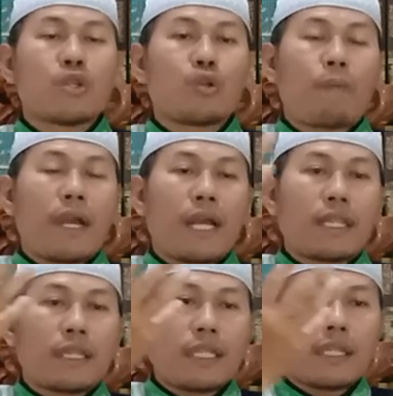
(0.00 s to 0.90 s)

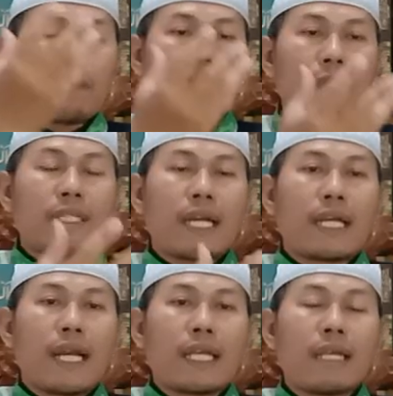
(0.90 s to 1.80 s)
supaya tetap
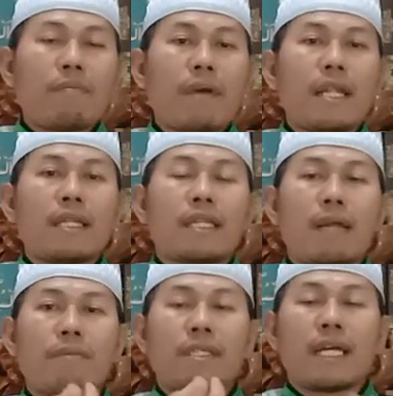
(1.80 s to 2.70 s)
menjaga iman
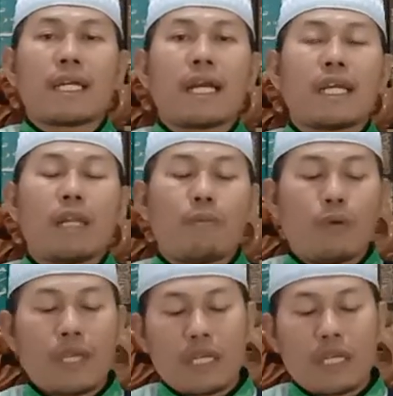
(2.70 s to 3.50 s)
dan menjaga ilmu